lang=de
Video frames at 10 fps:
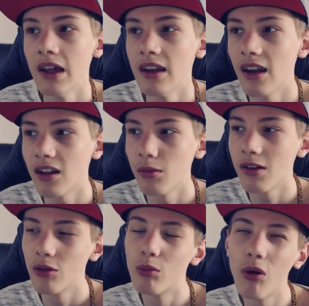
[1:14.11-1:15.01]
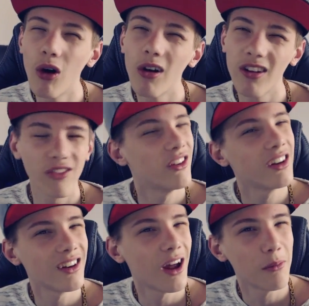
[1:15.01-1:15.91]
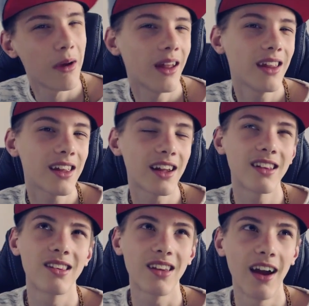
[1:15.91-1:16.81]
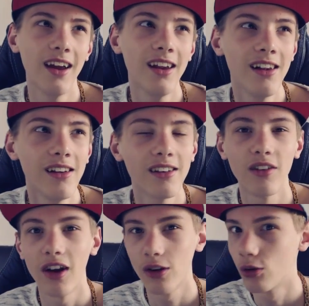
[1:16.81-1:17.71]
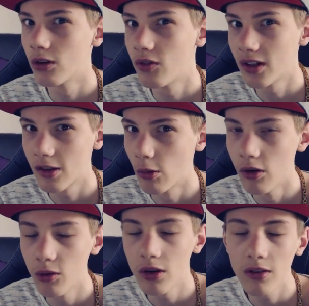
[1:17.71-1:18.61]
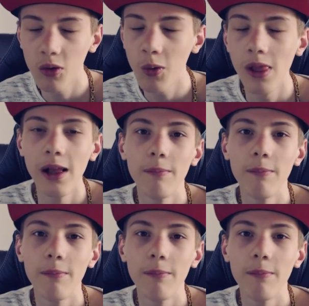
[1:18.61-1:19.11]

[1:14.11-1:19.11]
Dann dachte ich mir so, boah, ich finde den Namen eigentlich ganz geil. Da war ich ungefähr zwölf oder so.